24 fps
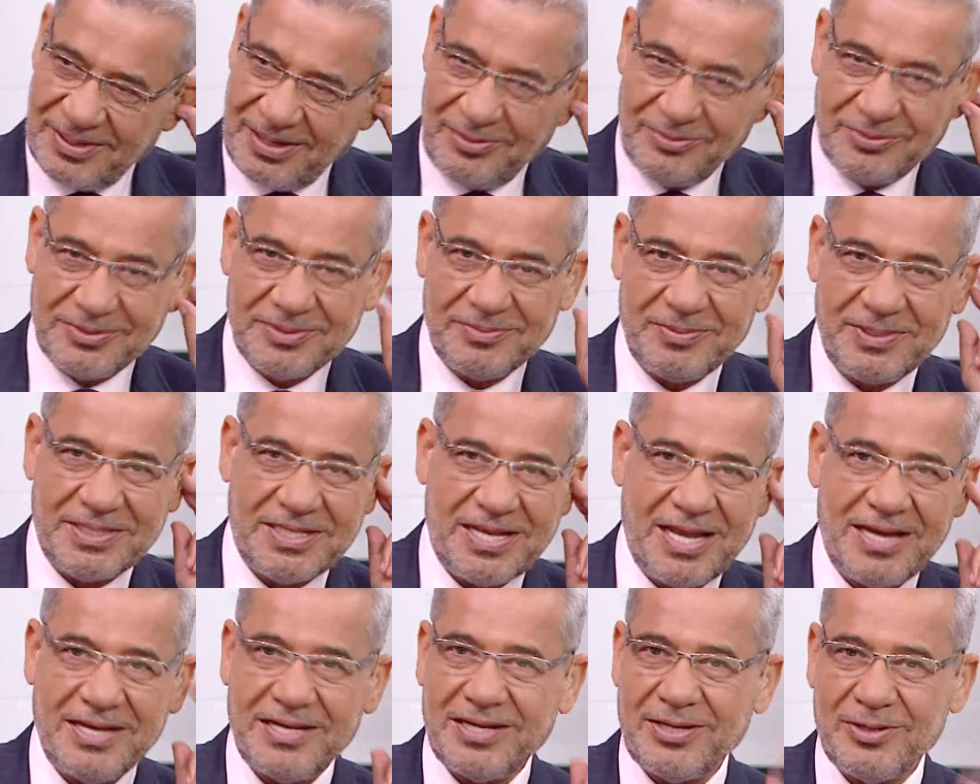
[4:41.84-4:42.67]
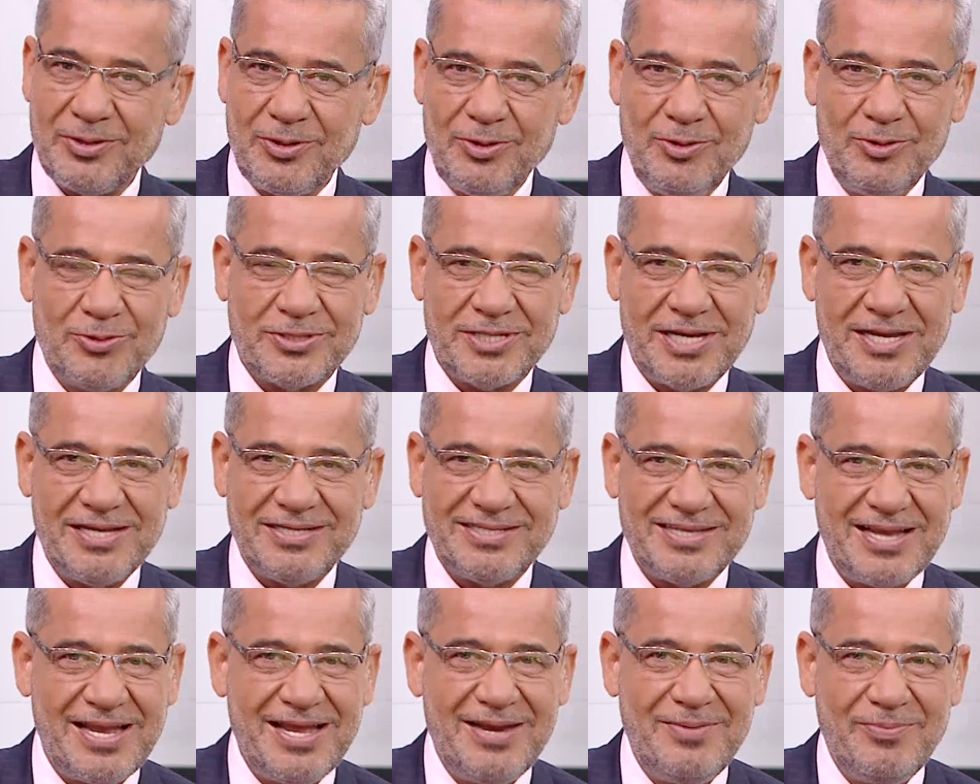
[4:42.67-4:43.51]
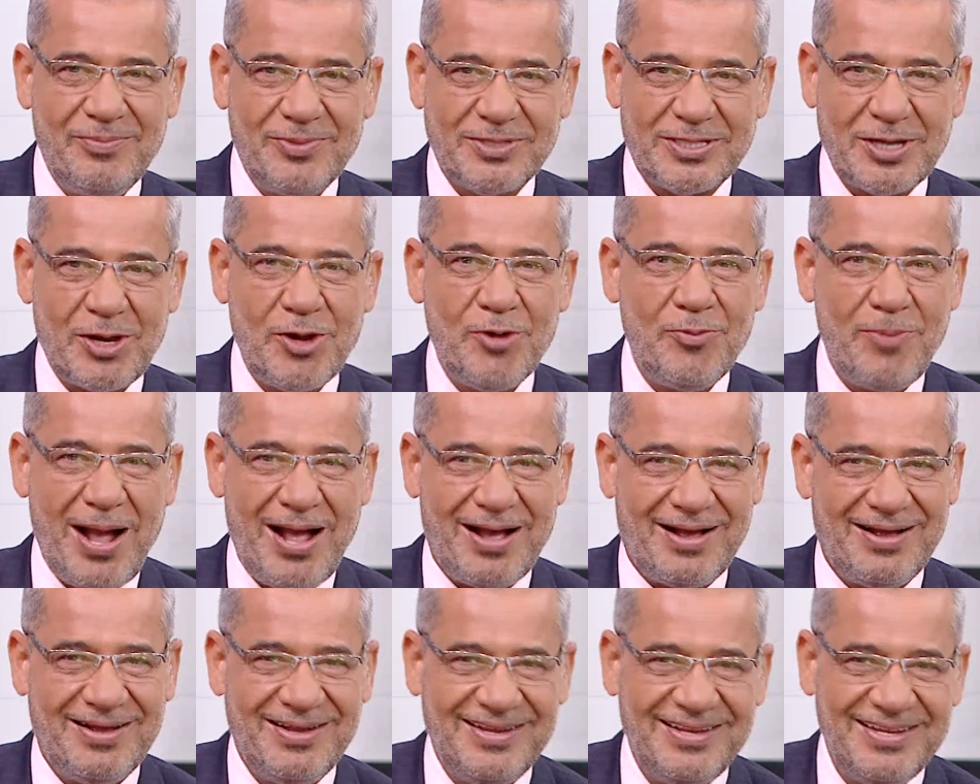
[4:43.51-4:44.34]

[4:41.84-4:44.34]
بالغناء تاريخي كله سيمحى